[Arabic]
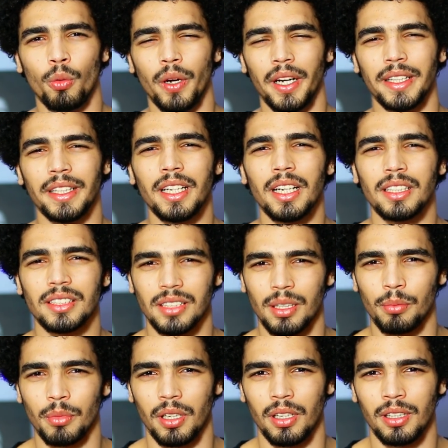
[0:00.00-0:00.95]
وعينيها
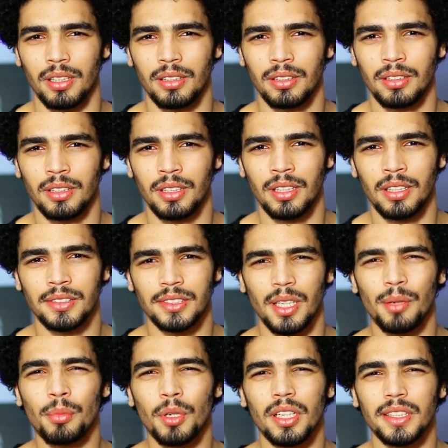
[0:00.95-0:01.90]
سمرة
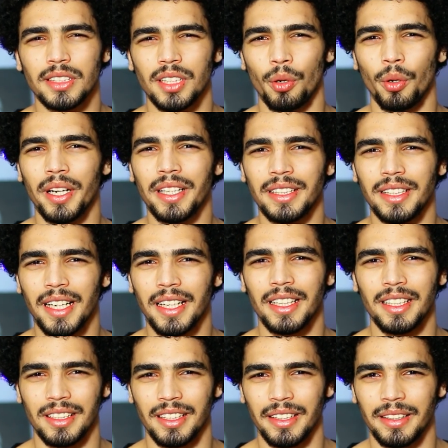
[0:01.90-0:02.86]
سمرة سواد
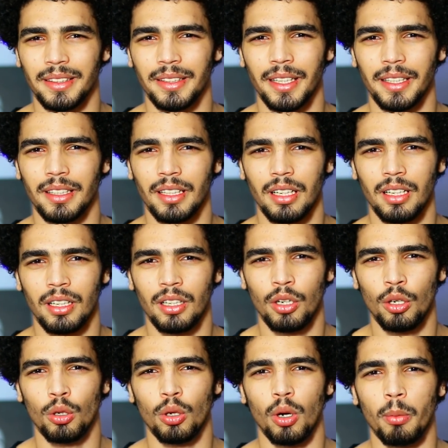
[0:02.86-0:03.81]
داكن جدا
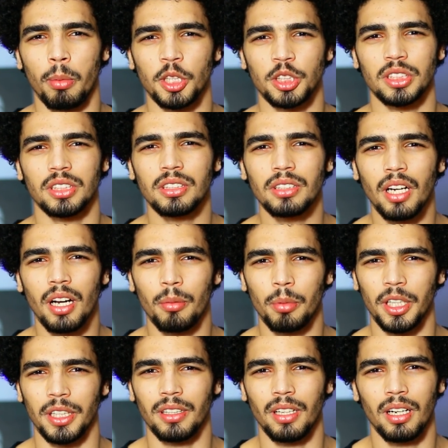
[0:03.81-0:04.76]
وبشرتها
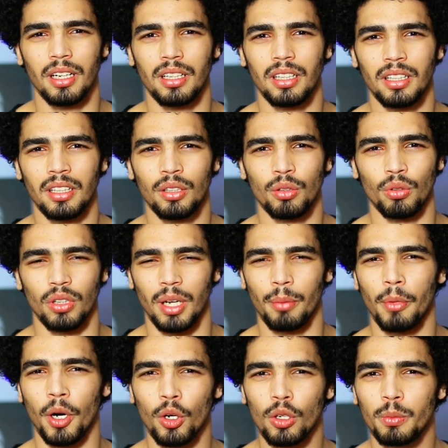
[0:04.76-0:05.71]
بيضة
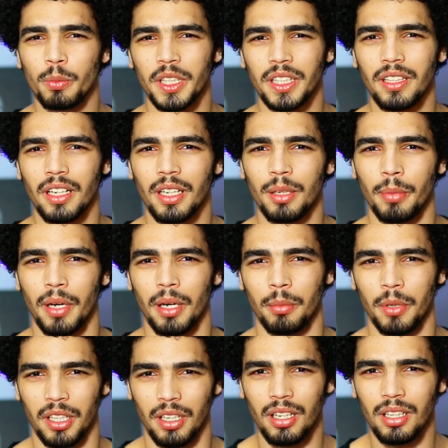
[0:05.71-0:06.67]
ولما أقول بيضة
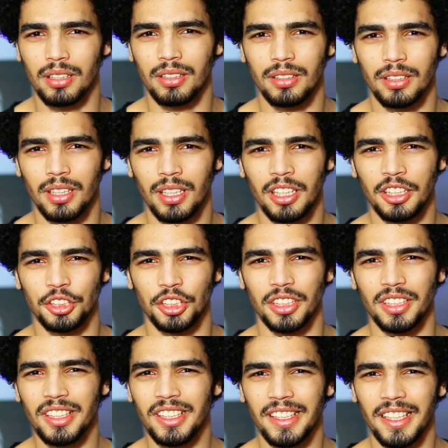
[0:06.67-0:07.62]
يبقى بياض
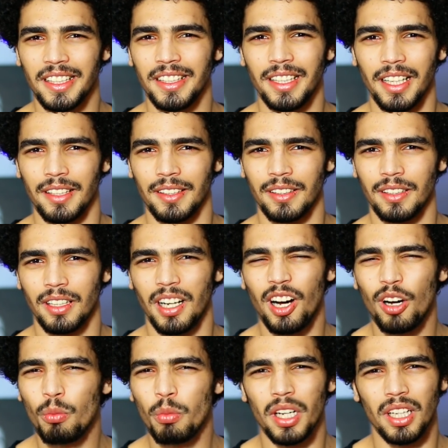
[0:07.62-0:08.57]
شديد جدا
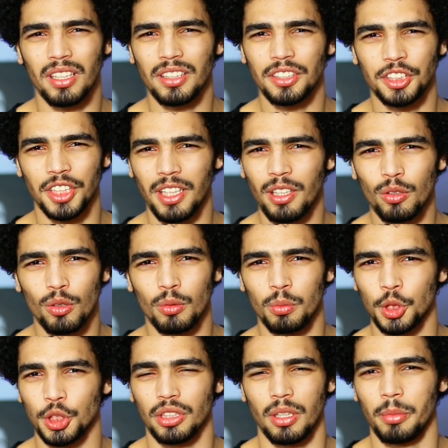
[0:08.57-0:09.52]
أو بياض شكله
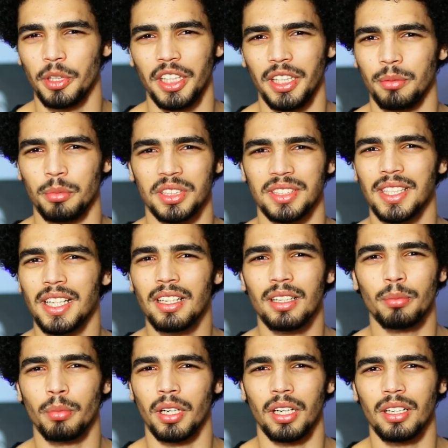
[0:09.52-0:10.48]
مش طبيعي مش
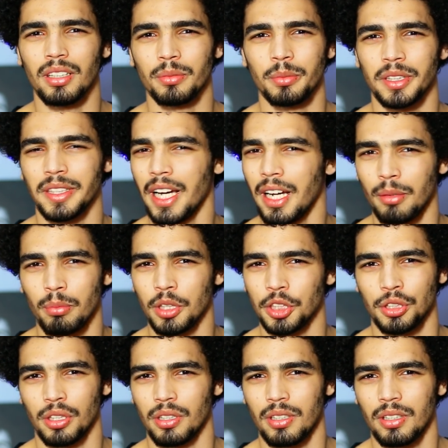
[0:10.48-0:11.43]
زي البياض بتاع
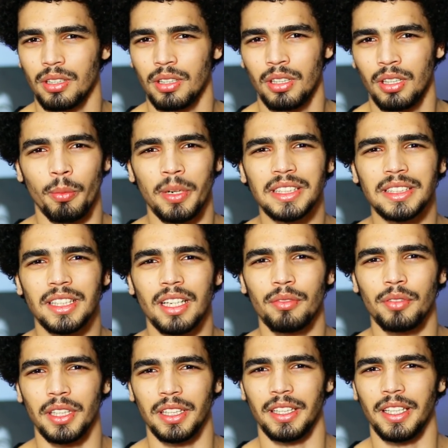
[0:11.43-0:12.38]
البشر
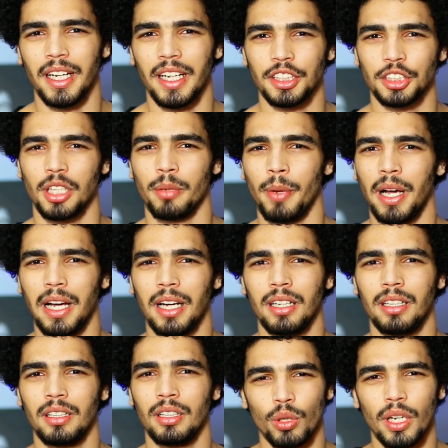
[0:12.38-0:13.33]
وماسكة في إيديها شمعة
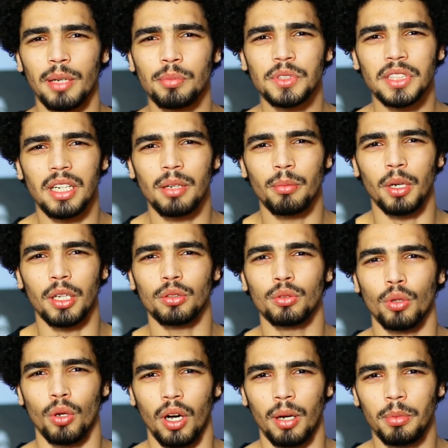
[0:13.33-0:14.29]
ولابسة
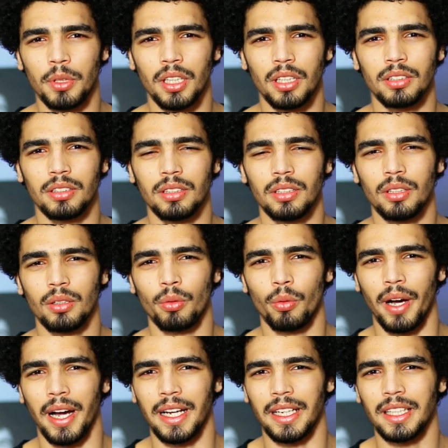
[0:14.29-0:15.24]
بلطو أبيض
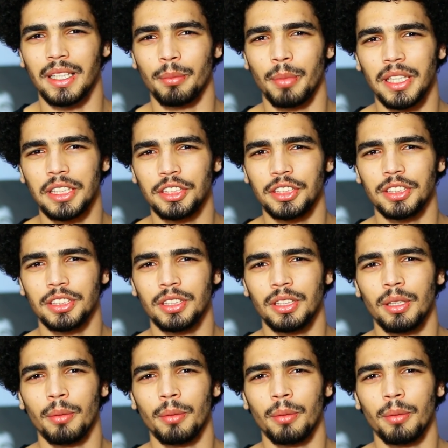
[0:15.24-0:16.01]
وعليه بدج